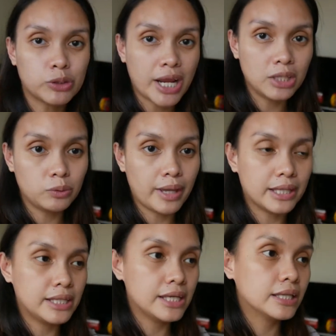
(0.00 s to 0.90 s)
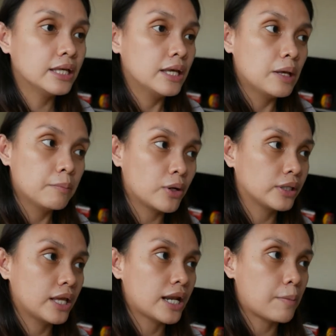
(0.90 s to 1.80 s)
trying to edit. Pero
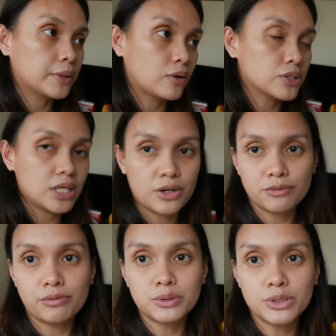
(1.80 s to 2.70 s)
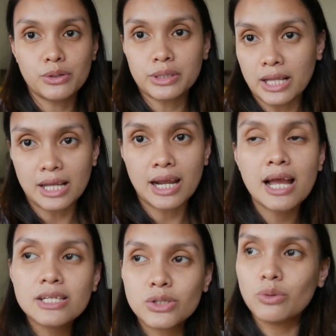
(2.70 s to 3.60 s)
nahihirapan ako sa earphones ko
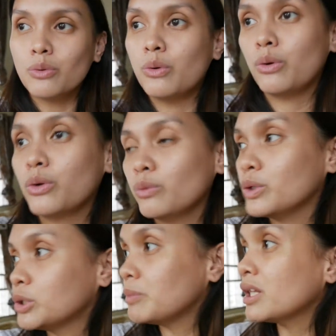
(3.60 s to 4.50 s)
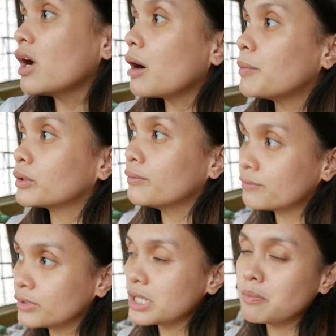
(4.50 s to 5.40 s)
talaga. So, wish me luck. But
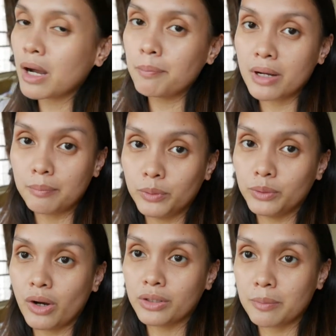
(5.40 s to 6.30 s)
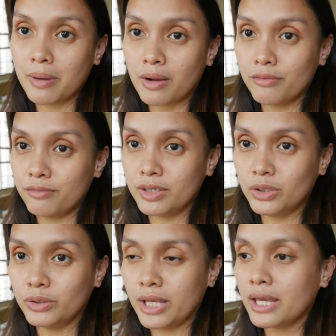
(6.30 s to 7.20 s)
hopefully, makapag-upload ako ng bagong video
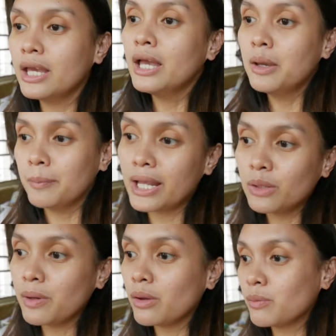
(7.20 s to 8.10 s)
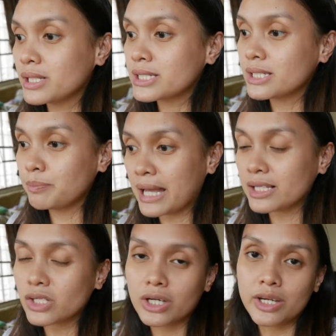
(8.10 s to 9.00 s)
today. But anyway, once the
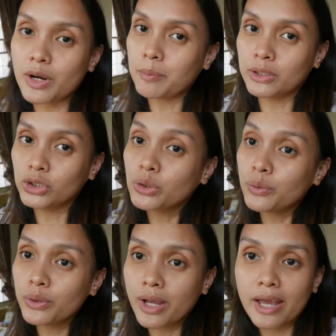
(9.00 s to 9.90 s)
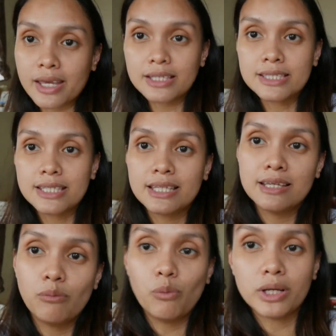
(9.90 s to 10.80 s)
plants are here, I'm gonna show you guys
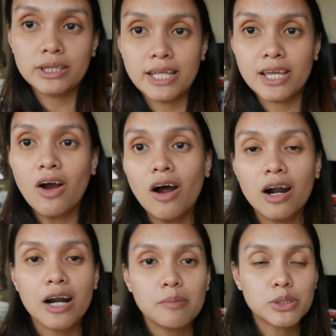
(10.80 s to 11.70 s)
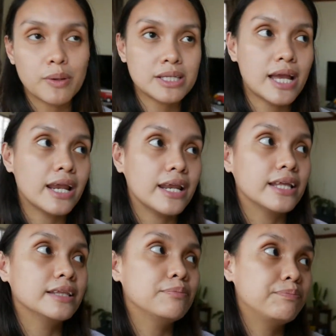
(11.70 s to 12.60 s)
what they are. I'm so
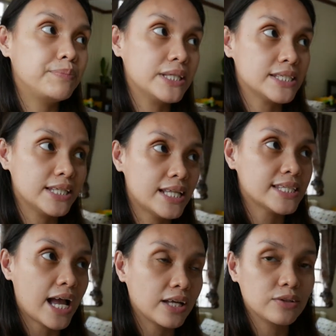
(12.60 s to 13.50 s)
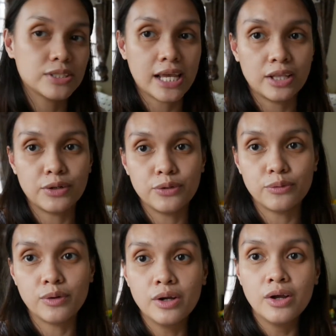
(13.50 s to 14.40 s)
excited. Pin sinend sa akin ng seller yung